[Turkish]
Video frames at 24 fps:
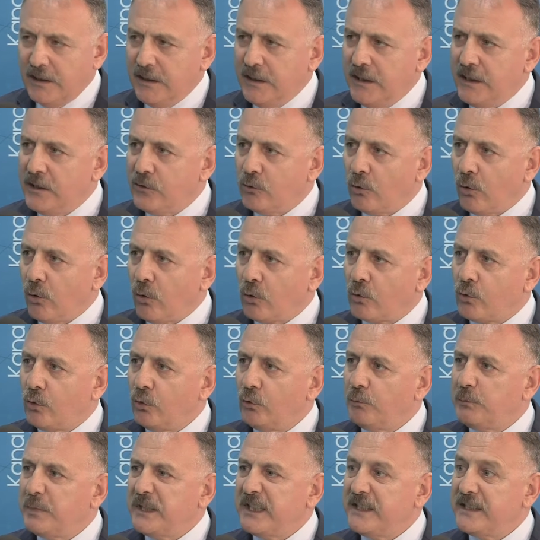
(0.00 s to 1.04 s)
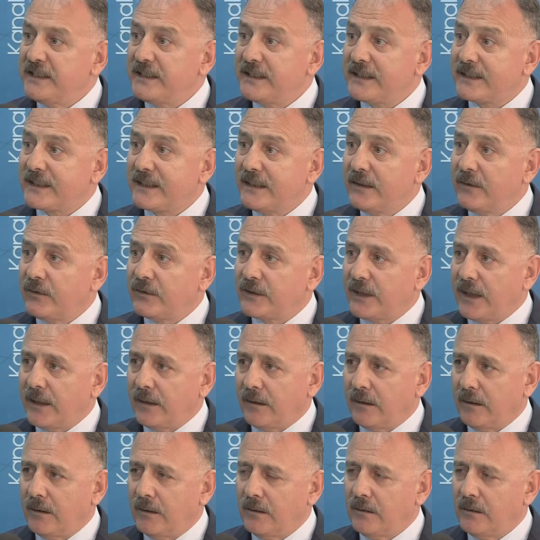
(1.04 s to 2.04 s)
ilk okul birinci sınıftan